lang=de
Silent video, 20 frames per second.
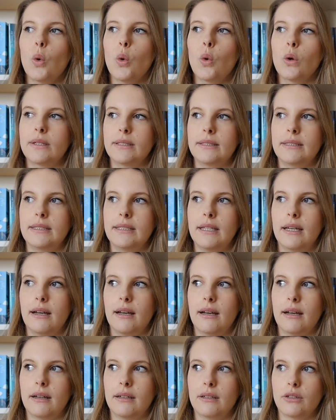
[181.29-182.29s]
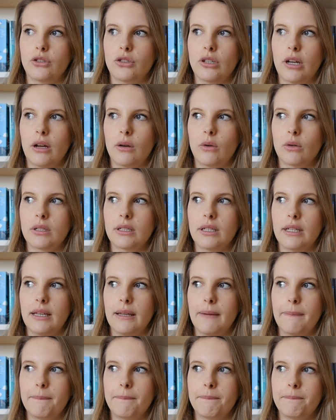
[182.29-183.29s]
Und ja, schaut
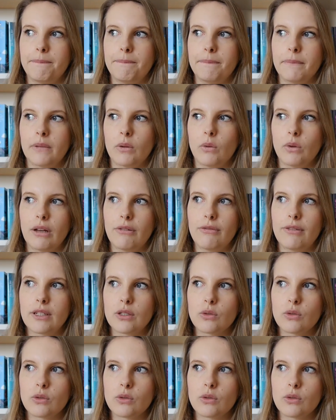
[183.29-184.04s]
eben oder